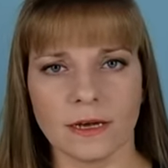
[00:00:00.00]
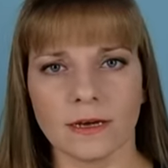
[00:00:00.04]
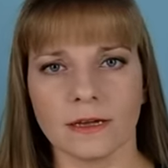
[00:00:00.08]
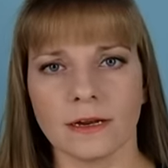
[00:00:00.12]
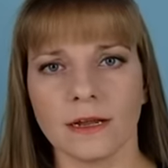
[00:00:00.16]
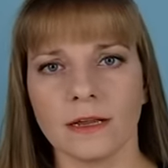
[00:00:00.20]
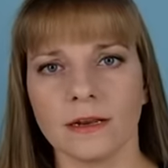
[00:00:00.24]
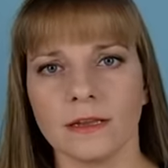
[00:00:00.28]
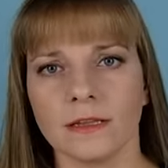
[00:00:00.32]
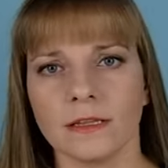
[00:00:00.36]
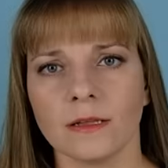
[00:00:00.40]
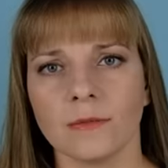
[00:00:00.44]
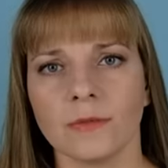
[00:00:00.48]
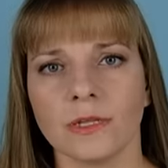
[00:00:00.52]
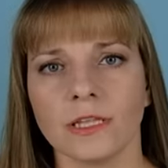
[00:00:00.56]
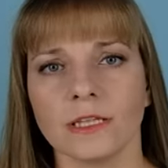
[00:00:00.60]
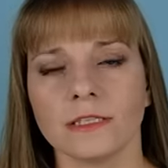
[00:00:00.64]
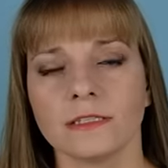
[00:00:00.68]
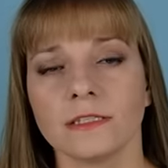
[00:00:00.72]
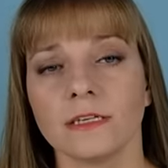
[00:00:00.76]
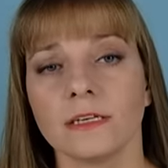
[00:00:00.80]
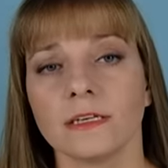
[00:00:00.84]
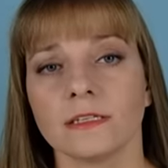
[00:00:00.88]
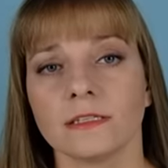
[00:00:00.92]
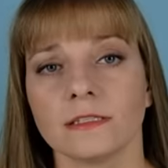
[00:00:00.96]
аграрии
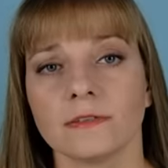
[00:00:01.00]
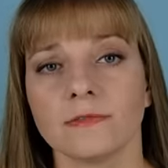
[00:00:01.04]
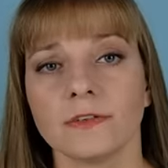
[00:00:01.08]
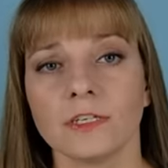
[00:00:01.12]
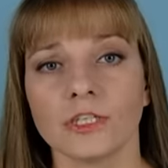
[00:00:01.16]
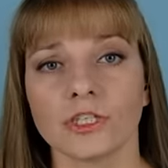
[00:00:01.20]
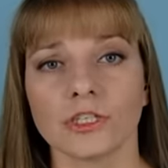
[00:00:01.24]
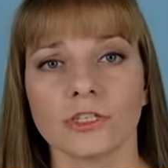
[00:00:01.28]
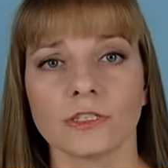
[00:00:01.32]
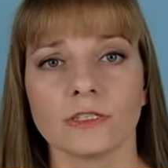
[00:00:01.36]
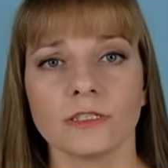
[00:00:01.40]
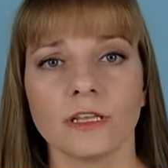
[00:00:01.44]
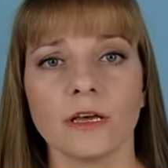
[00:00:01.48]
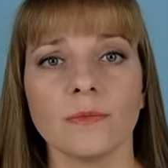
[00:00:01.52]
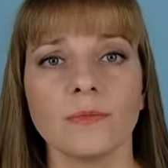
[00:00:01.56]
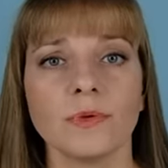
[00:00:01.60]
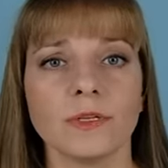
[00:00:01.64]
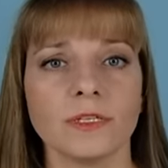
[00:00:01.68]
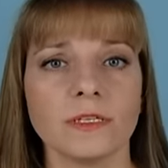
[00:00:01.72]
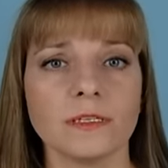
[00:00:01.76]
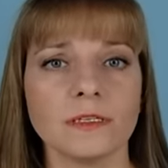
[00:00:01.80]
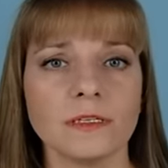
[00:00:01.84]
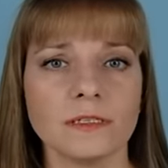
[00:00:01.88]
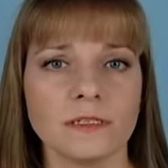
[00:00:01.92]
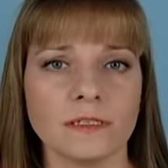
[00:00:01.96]
намолотили свыше
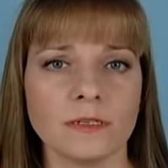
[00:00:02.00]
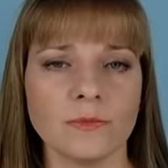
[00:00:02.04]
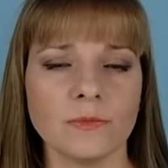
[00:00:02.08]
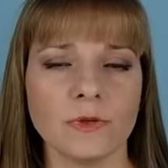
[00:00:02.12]
150